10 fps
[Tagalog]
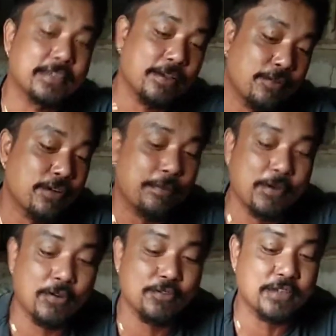siya o kay
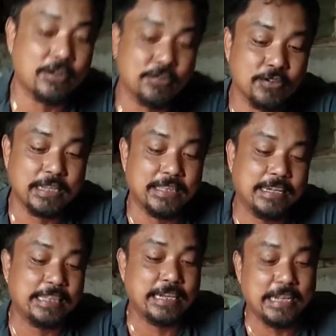ba kun sa kusod
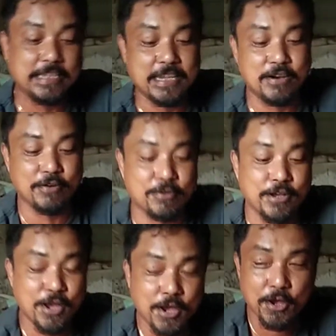katida diri siya og
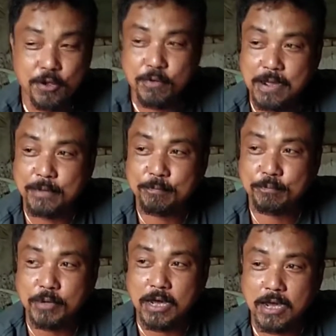kuan
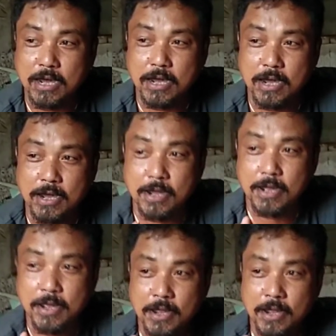pa